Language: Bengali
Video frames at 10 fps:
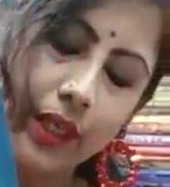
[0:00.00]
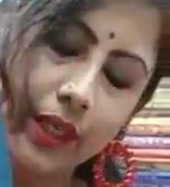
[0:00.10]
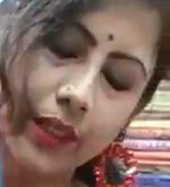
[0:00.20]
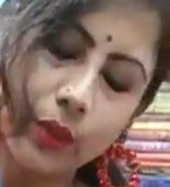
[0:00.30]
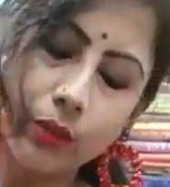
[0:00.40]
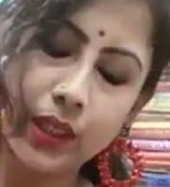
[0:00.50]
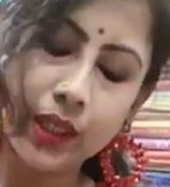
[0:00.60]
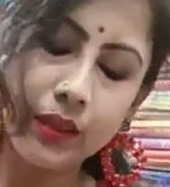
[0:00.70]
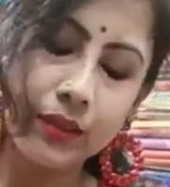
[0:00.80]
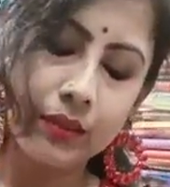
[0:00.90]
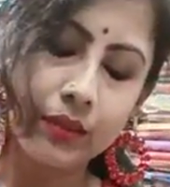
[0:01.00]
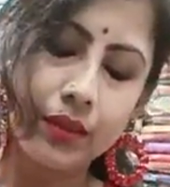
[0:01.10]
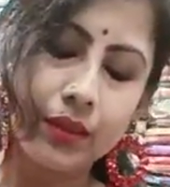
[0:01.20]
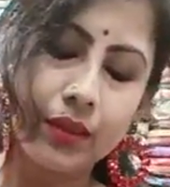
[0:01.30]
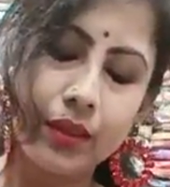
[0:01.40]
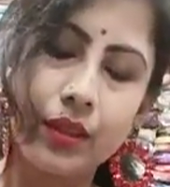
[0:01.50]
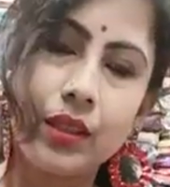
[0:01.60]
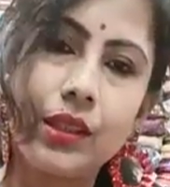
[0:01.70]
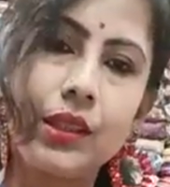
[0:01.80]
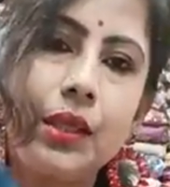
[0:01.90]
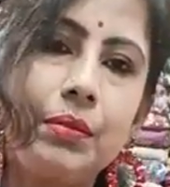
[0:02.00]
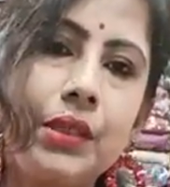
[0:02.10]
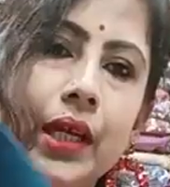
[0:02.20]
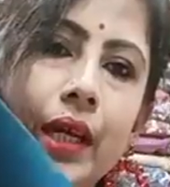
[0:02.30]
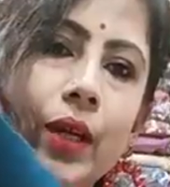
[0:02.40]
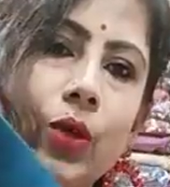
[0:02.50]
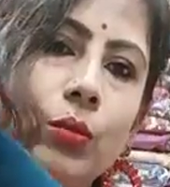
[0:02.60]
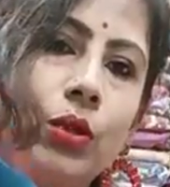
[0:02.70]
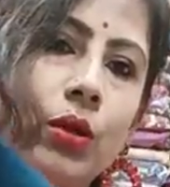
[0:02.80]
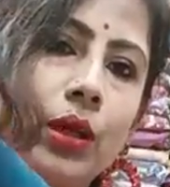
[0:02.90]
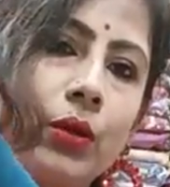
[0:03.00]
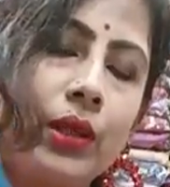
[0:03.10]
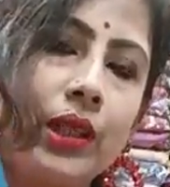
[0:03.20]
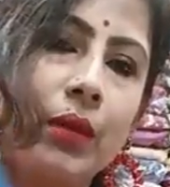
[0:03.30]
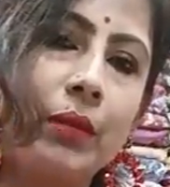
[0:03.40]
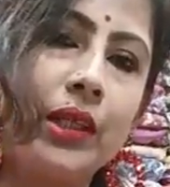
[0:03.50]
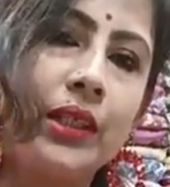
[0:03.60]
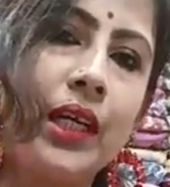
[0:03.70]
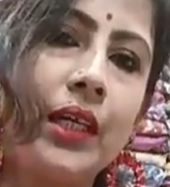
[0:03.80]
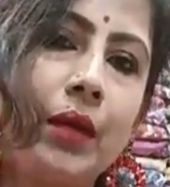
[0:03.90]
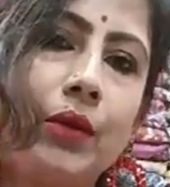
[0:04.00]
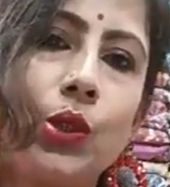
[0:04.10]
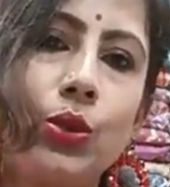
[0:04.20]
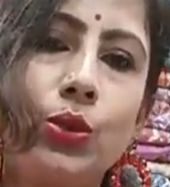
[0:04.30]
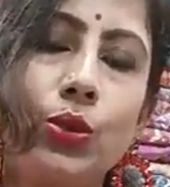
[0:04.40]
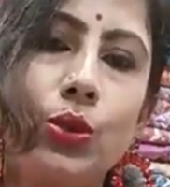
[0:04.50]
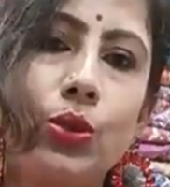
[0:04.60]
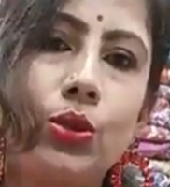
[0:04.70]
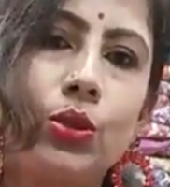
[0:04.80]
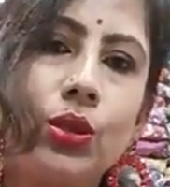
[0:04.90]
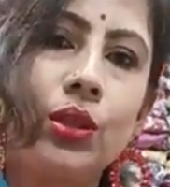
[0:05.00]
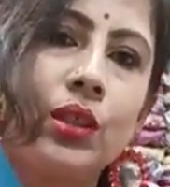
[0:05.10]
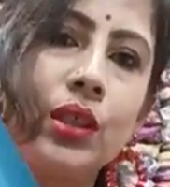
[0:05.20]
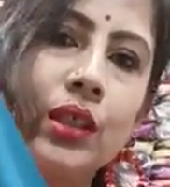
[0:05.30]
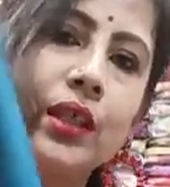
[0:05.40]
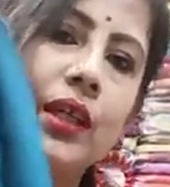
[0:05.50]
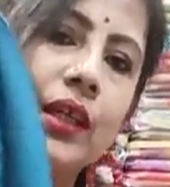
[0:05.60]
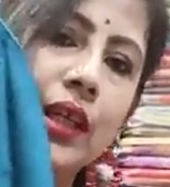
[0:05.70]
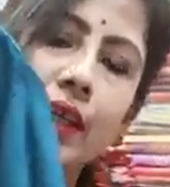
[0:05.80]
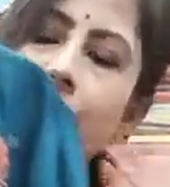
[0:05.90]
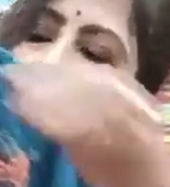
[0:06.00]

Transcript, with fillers: এটাতেও তাই স্লিপসটা এরকম ধরনের হয়ে থাকবে ডিজাইনটা ভীষণ সুন্দর ঠিক আছে